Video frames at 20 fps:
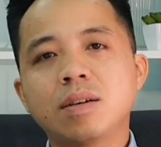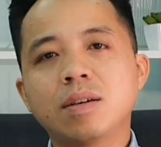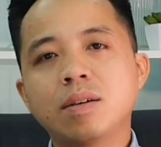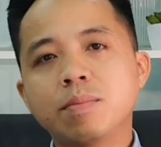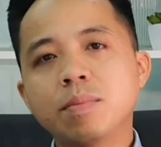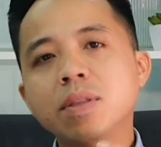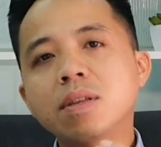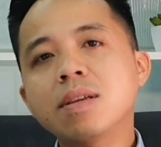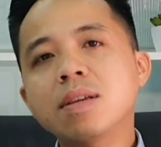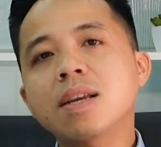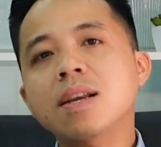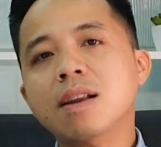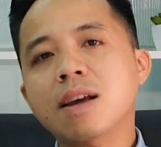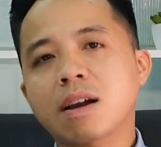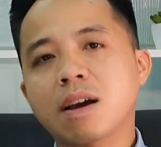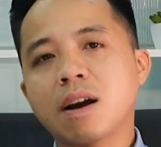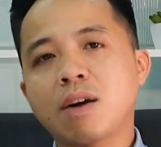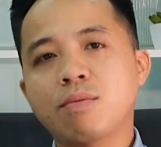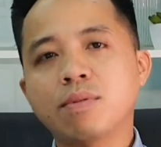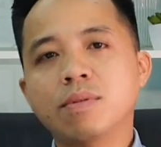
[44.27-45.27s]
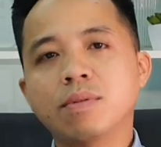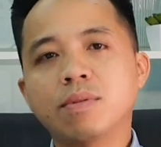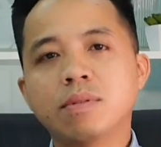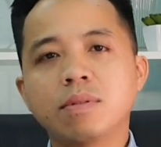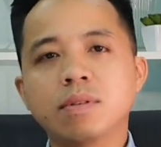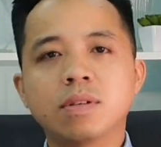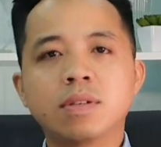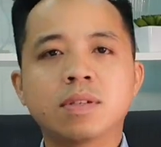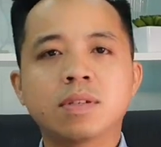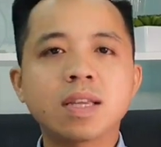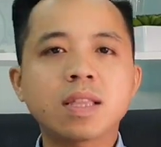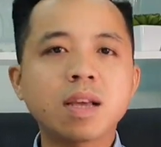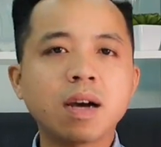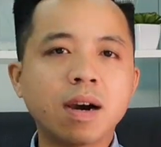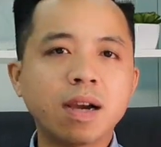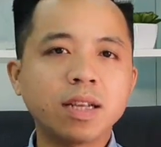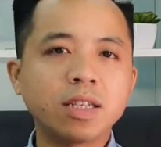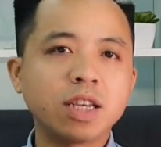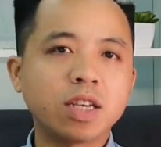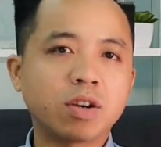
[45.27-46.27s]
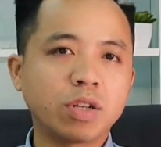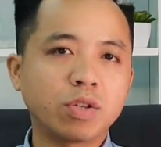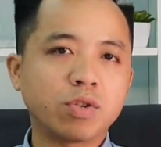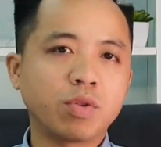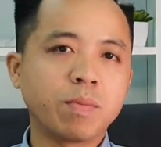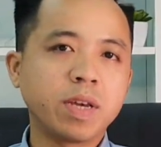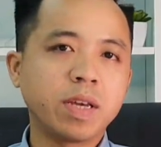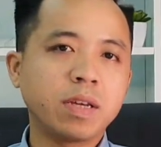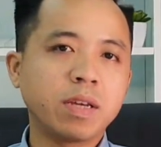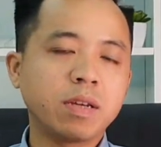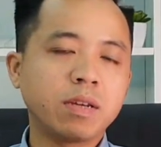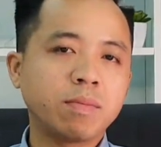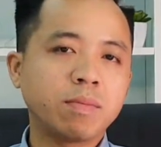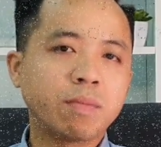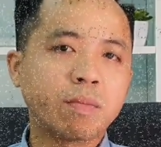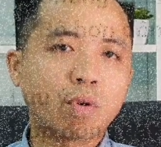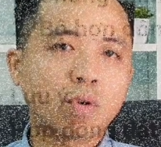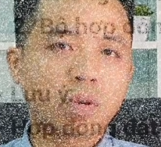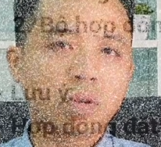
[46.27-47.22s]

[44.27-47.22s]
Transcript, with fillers: Bước thứ nhất là đặt cọc. Giấy tờ anh chị cần chuẩn bị, một